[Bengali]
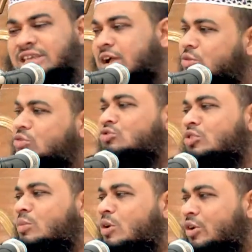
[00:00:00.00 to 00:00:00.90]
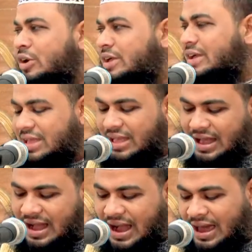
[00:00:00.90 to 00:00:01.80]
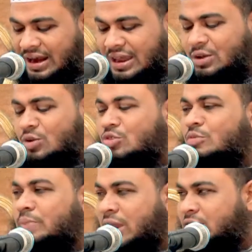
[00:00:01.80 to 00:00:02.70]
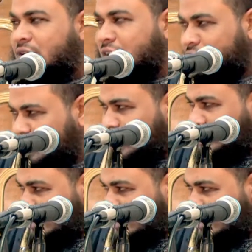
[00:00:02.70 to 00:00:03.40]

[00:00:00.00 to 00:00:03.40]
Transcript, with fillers: যে কোনো সময় আল্লাহর হুকুম পালন করা কি সহজ